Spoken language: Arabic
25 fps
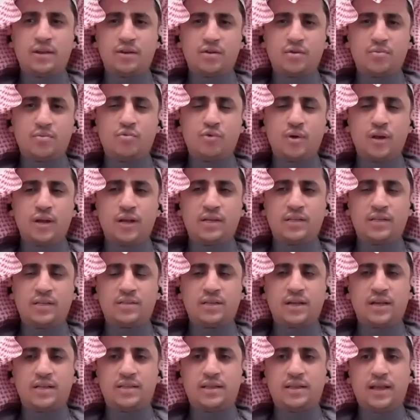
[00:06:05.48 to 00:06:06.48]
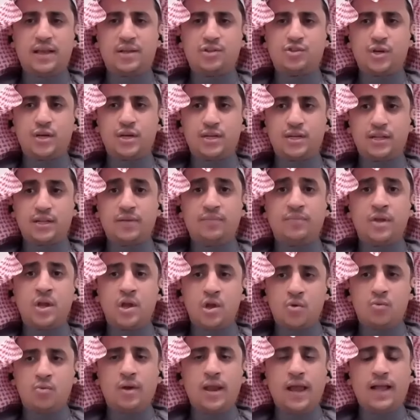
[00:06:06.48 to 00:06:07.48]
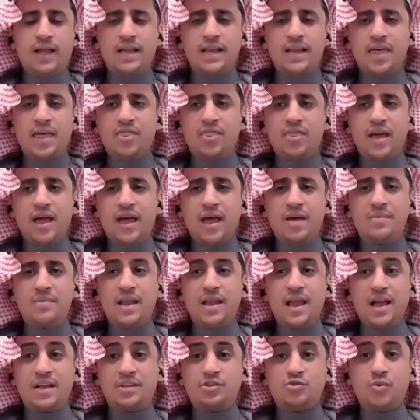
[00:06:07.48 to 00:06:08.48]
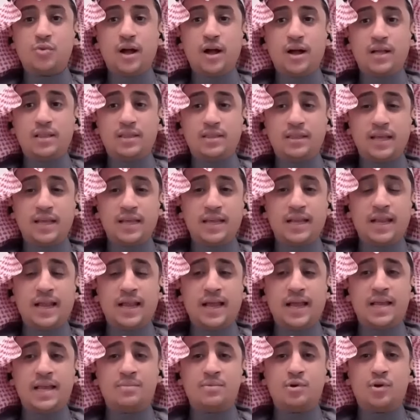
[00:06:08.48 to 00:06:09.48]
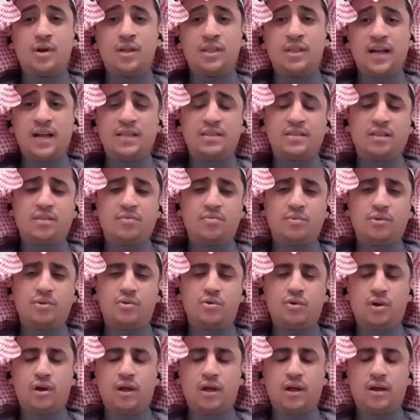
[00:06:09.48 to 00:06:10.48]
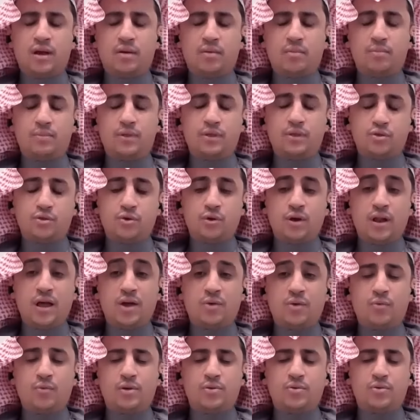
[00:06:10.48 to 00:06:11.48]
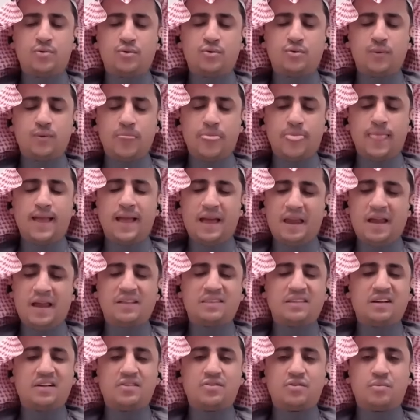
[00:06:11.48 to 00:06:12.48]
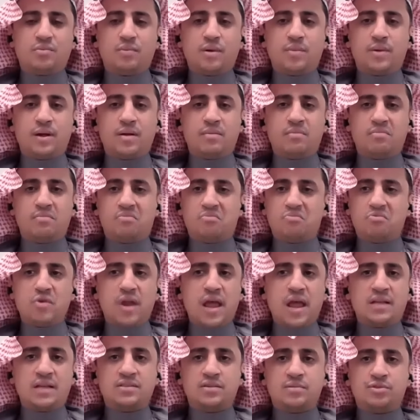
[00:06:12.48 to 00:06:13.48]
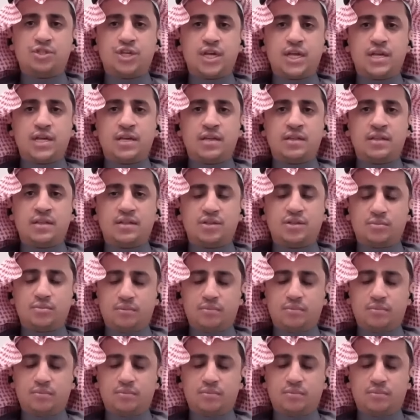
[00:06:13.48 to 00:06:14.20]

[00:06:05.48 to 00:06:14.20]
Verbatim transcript: النمو الاقتصادي الجيدة ولكن الذهاب إلى أسواق الدين العالمي ونتحدث بالدولار بالدولار واليورو انا اعتقد ربما مناسب جيد